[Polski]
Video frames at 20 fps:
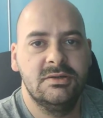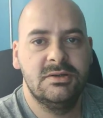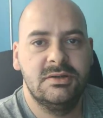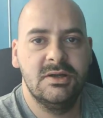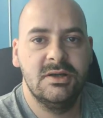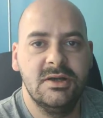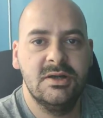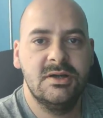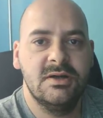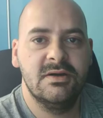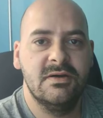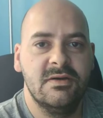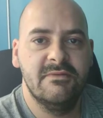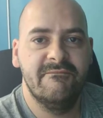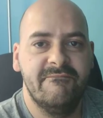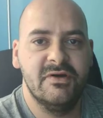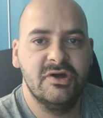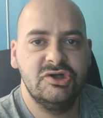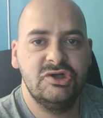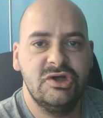tych
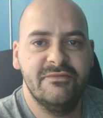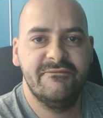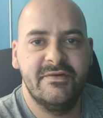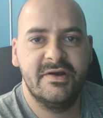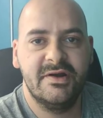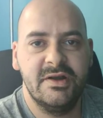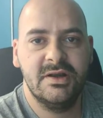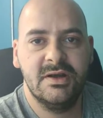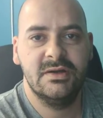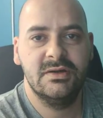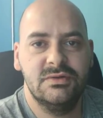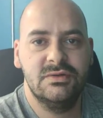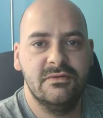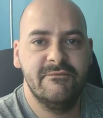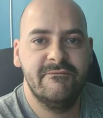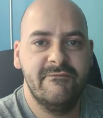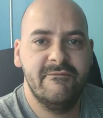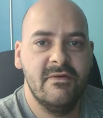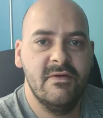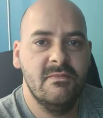właśnie
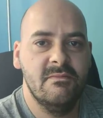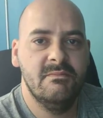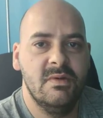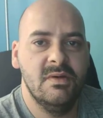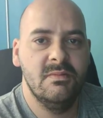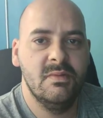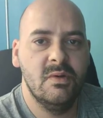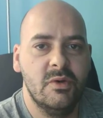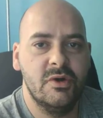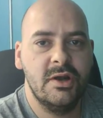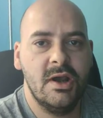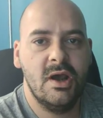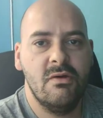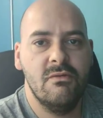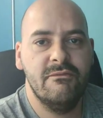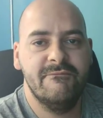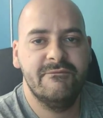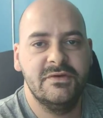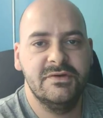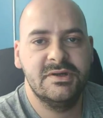wariantów,
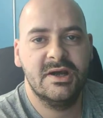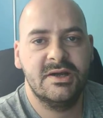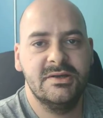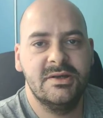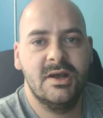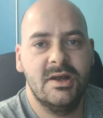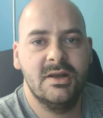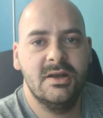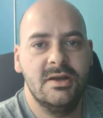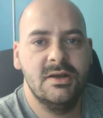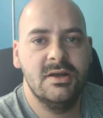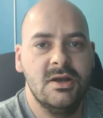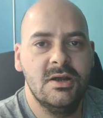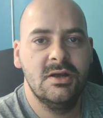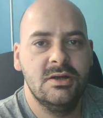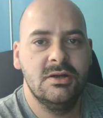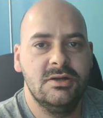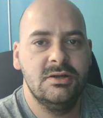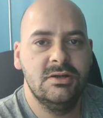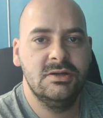memoriałów i tak dalej,
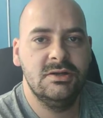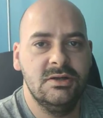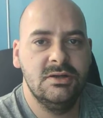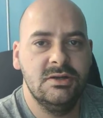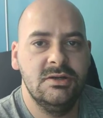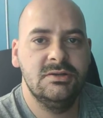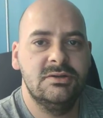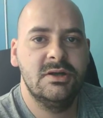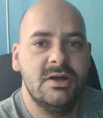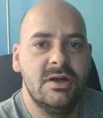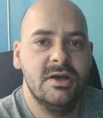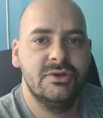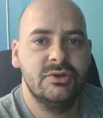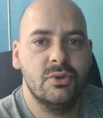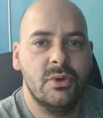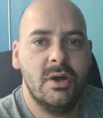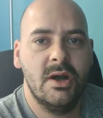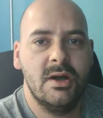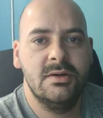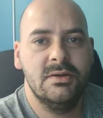i
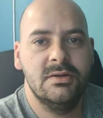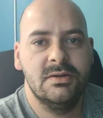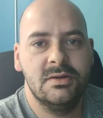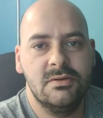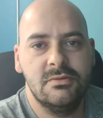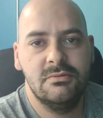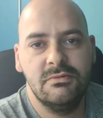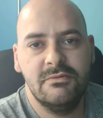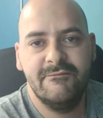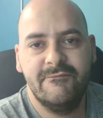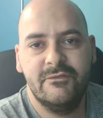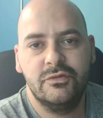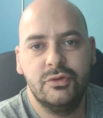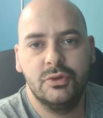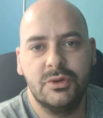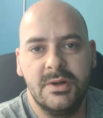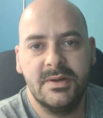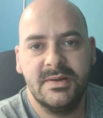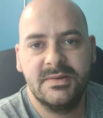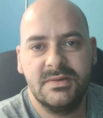intelektualnych głów,
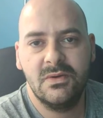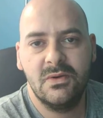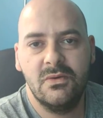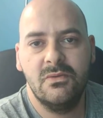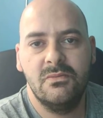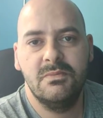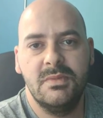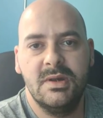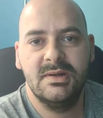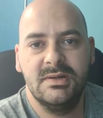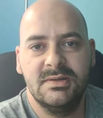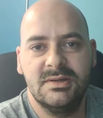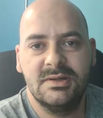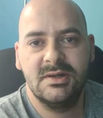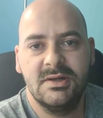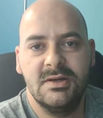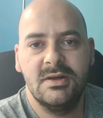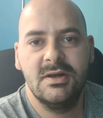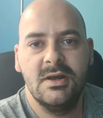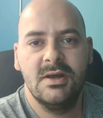które są
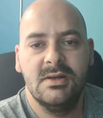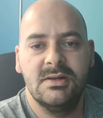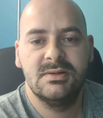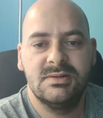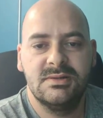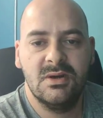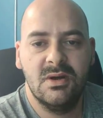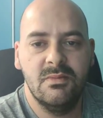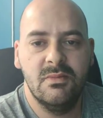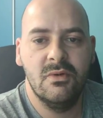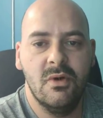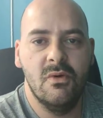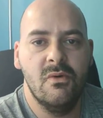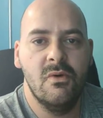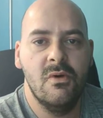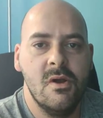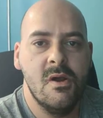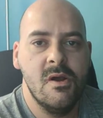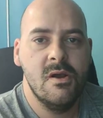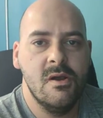między sobą.
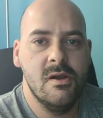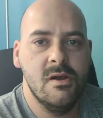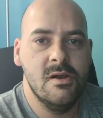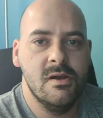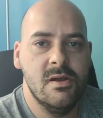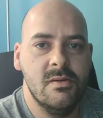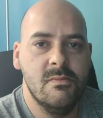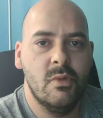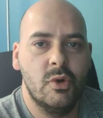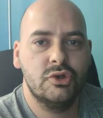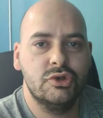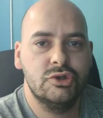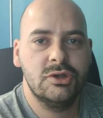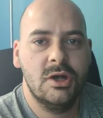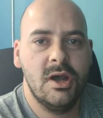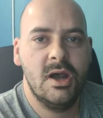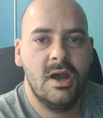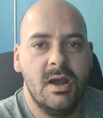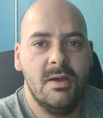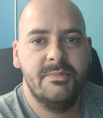E,
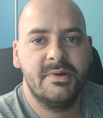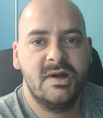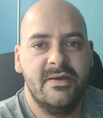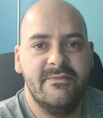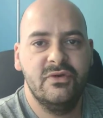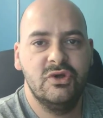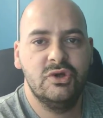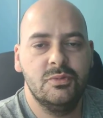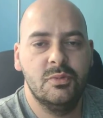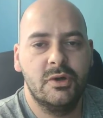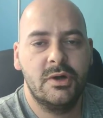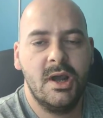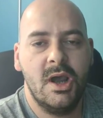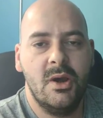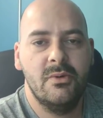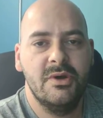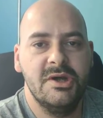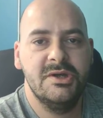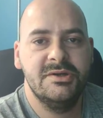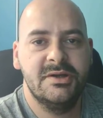można prawić
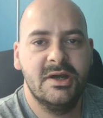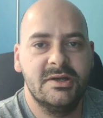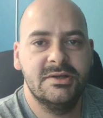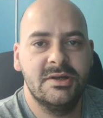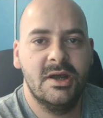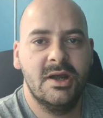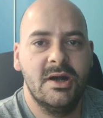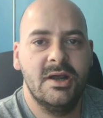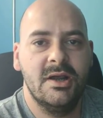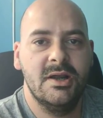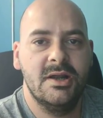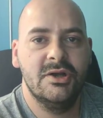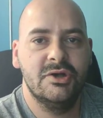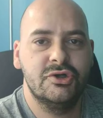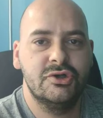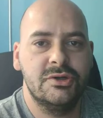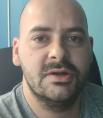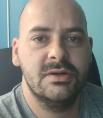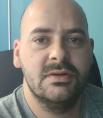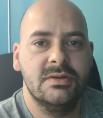morały i tak dalej,
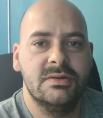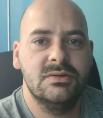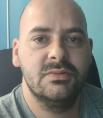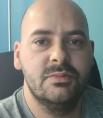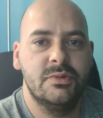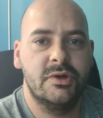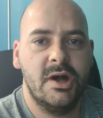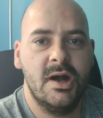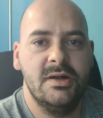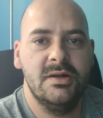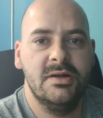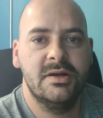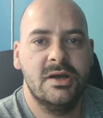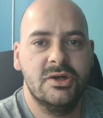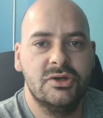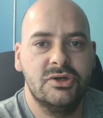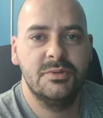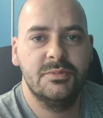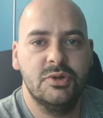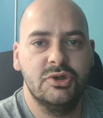lecz kręgosłup moralny
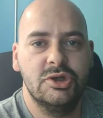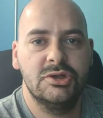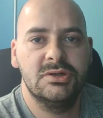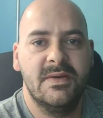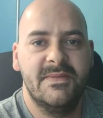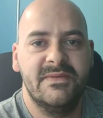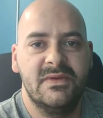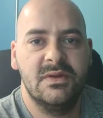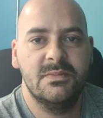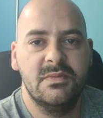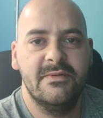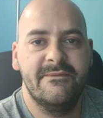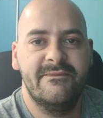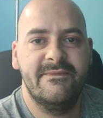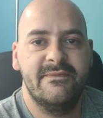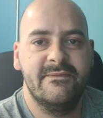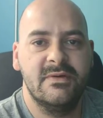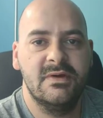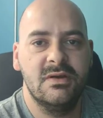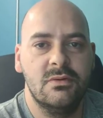każdy posiada w sobie, w
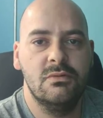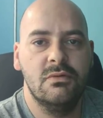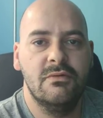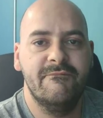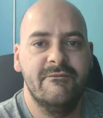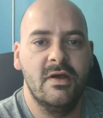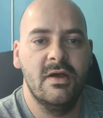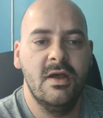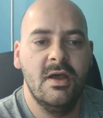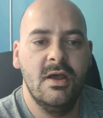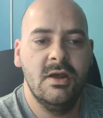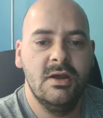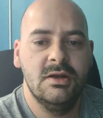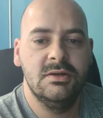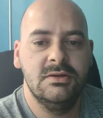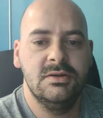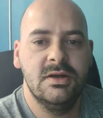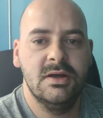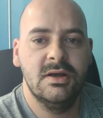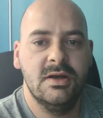swojej głowie.
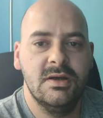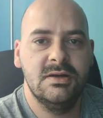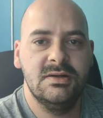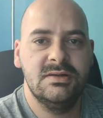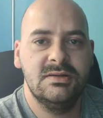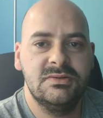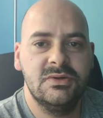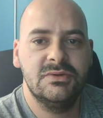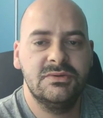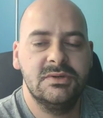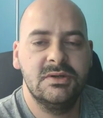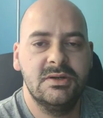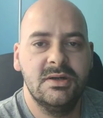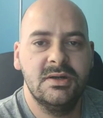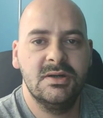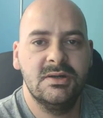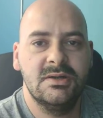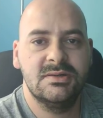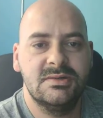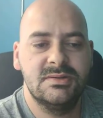Nieistotne
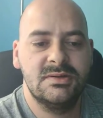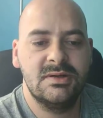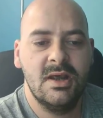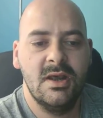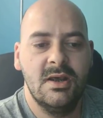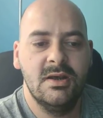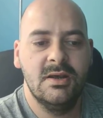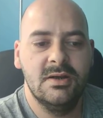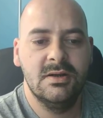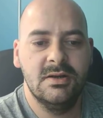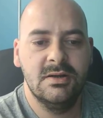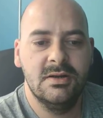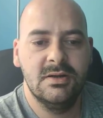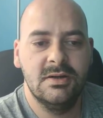jest, e,